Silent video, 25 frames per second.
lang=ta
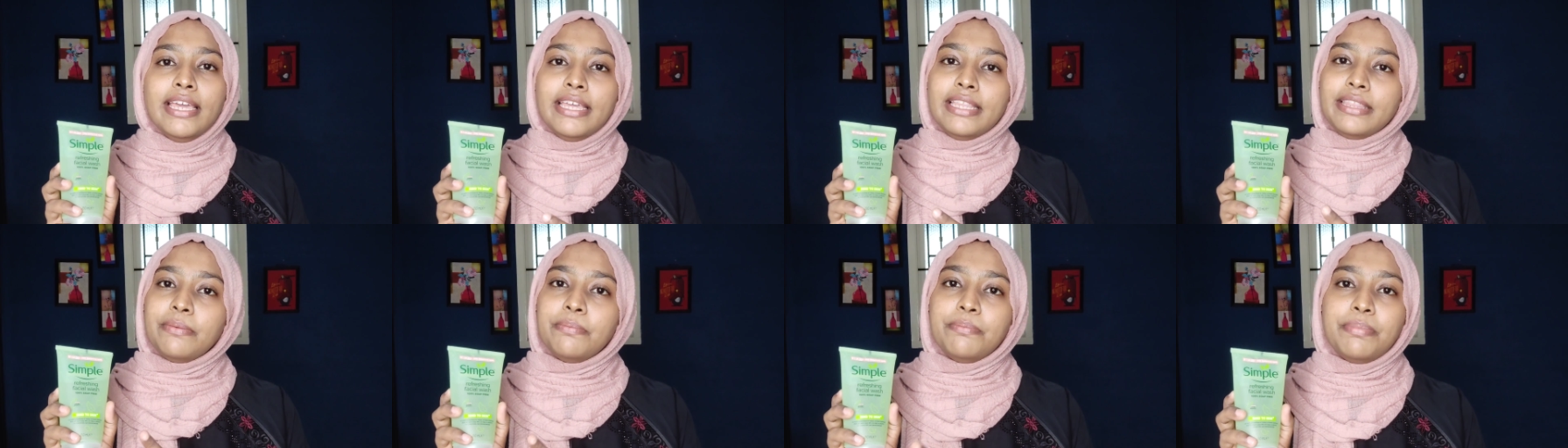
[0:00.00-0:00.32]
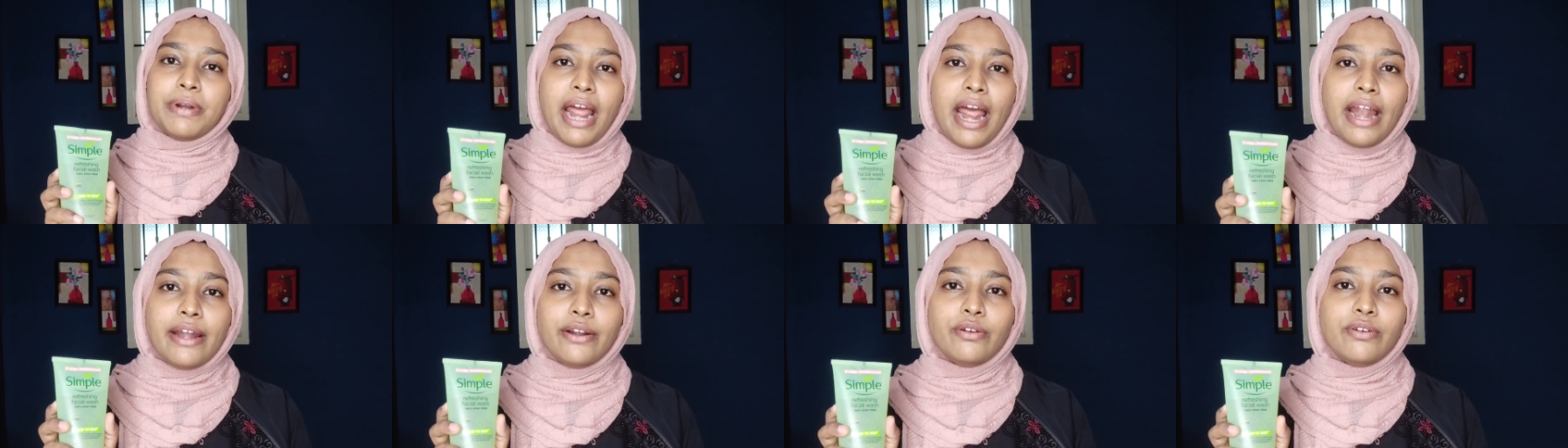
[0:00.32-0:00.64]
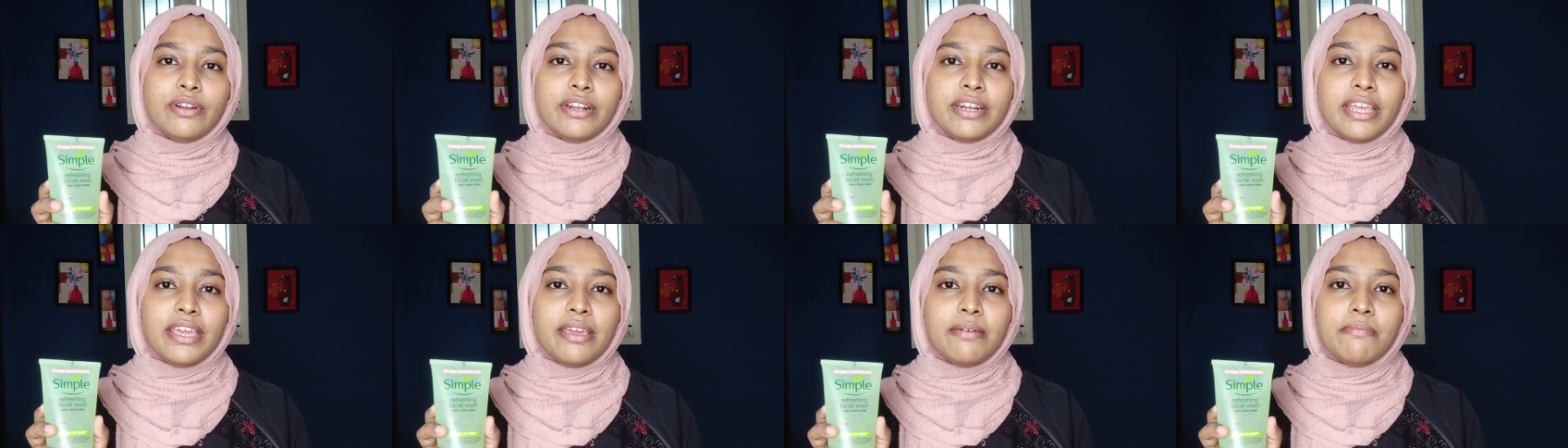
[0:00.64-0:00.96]
இந்த
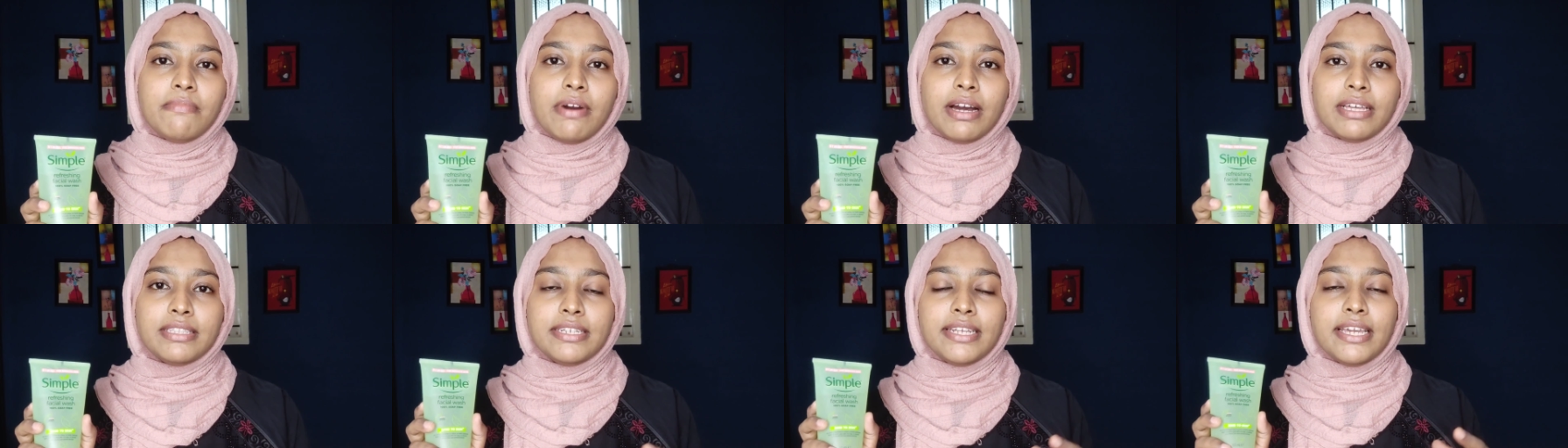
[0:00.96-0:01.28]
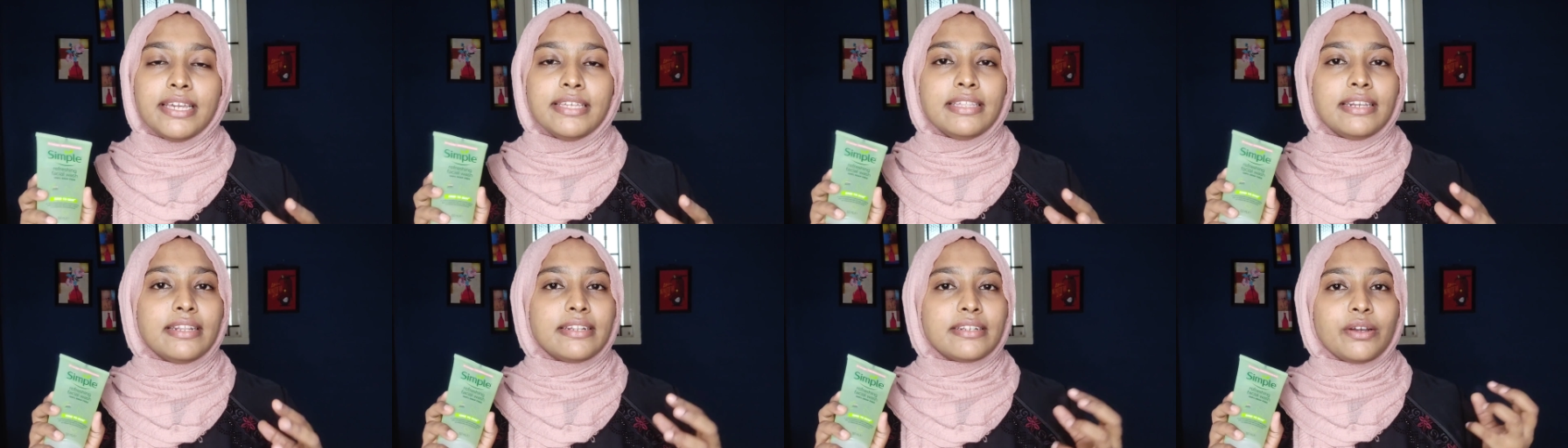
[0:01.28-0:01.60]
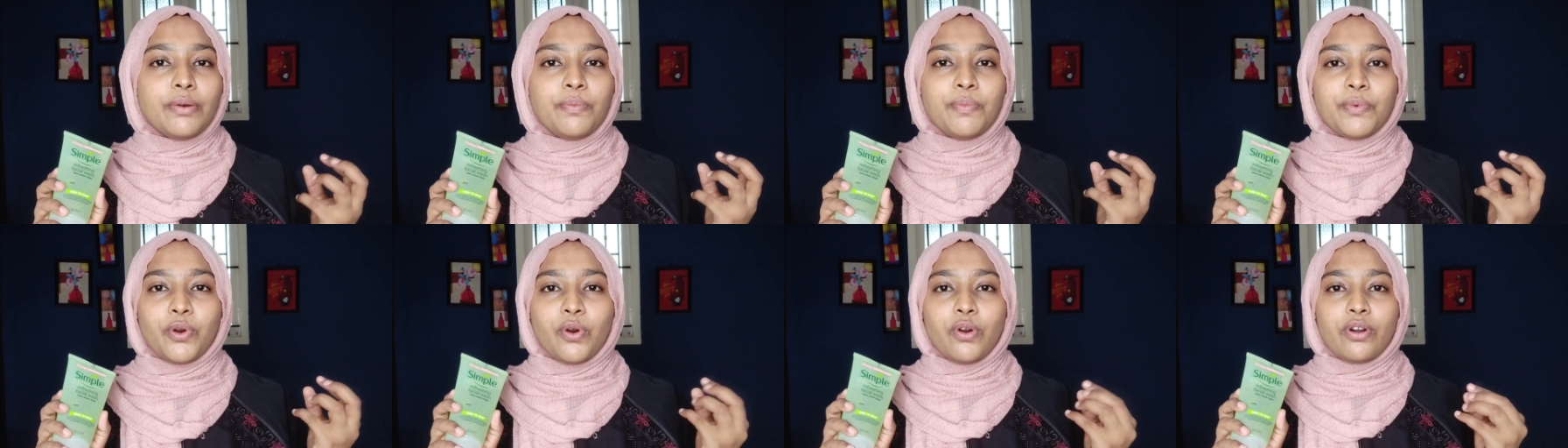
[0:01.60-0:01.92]
பிராண்டோட நேம் மாதிரியே இதில்
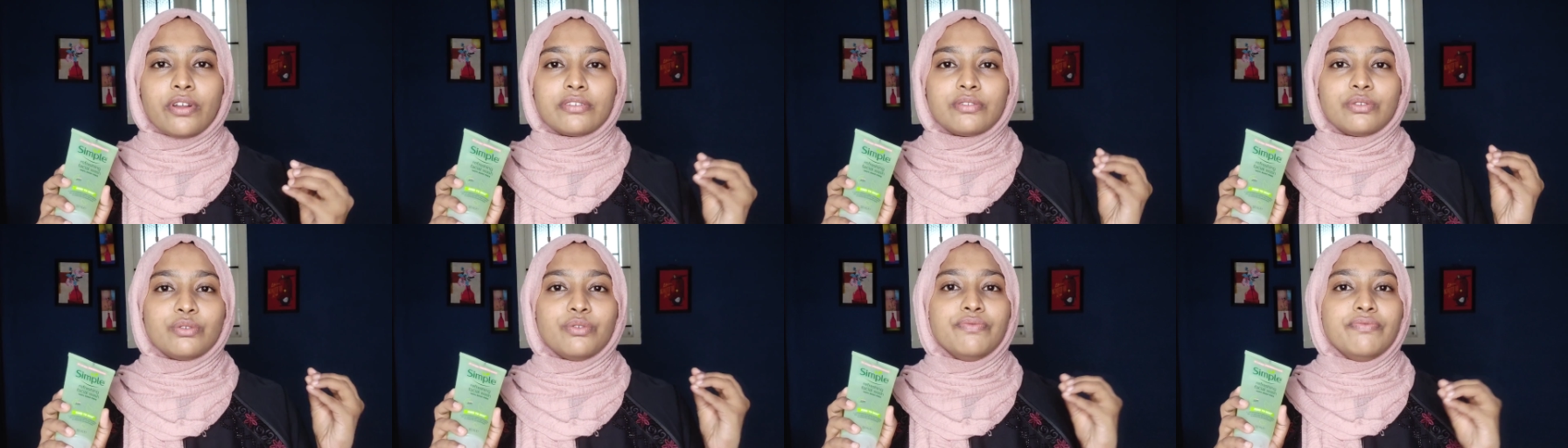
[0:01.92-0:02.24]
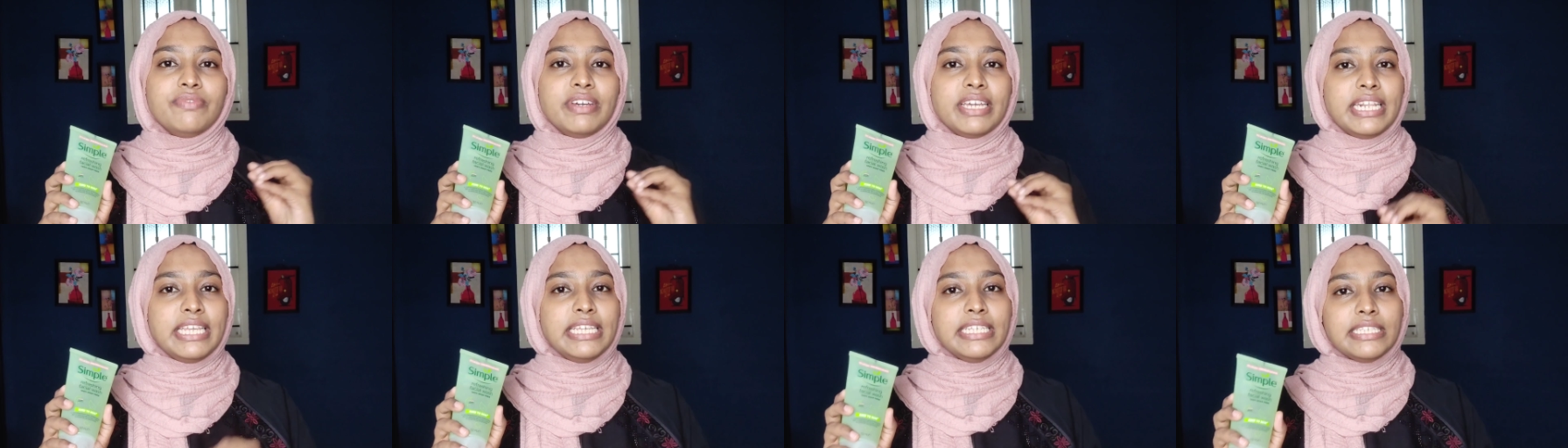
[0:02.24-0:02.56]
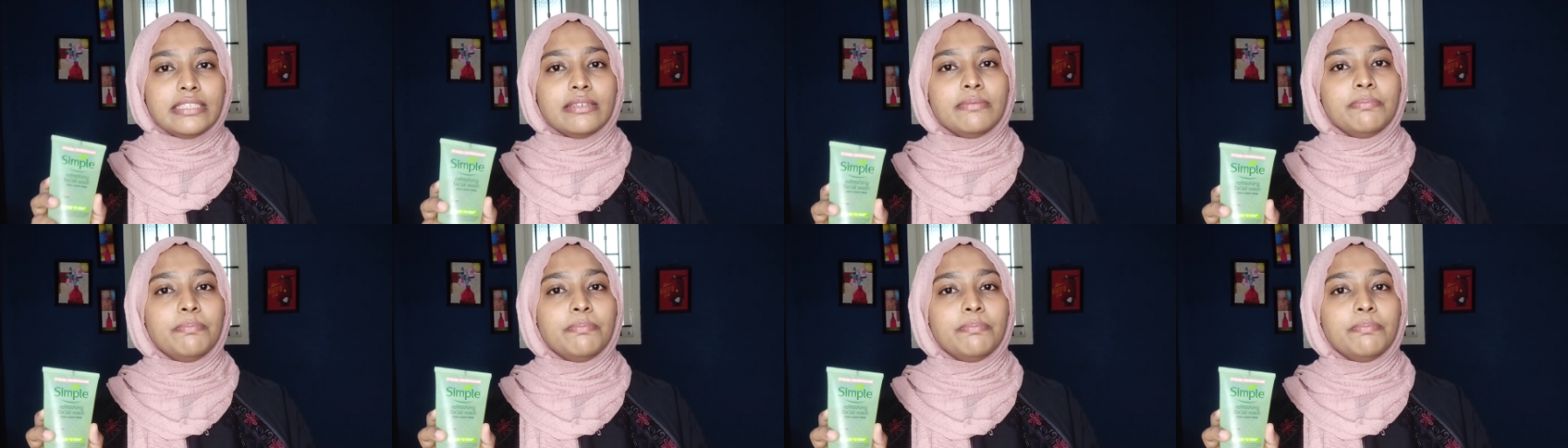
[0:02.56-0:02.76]
இருக்க ப்ராடக்ட்ஸும் வெரி